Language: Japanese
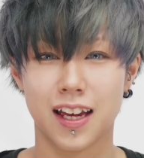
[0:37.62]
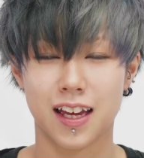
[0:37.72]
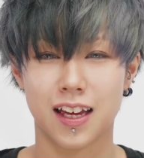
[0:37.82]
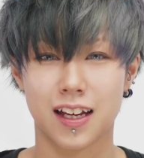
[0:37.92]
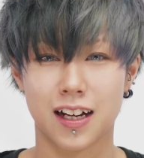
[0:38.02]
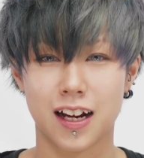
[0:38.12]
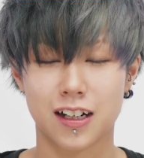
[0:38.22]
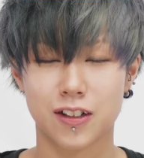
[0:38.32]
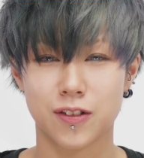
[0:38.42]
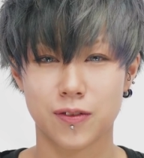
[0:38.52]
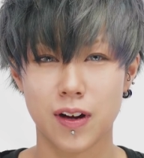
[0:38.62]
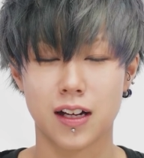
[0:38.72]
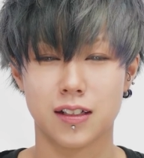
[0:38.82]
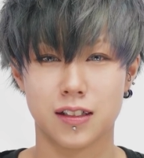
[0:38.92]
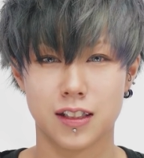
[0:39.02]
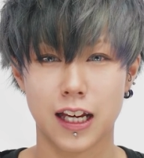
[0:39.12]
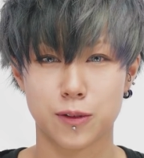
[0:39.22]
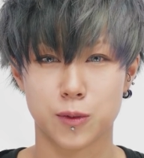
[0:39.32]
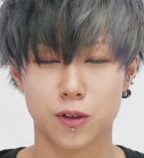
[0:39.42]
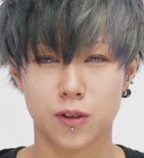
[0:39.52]
えー、カラコンは
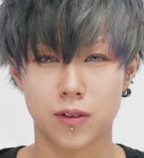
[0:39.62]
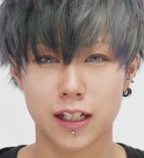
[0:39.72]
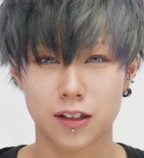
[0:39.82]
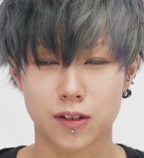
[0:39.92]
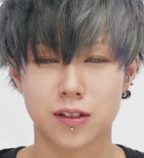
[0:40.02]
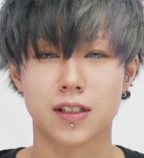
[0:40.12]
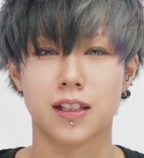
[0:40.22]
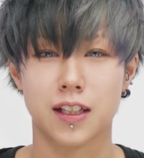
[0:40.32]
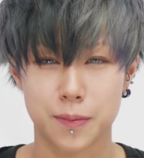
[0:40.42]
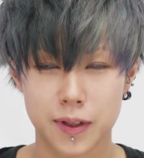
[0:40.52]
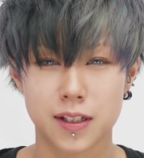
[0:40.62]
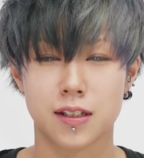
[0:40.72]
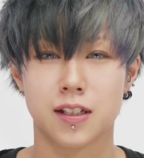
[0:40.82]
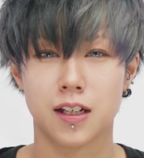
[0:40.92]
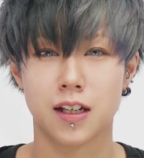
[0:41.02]
シャルムのホワイトを使っています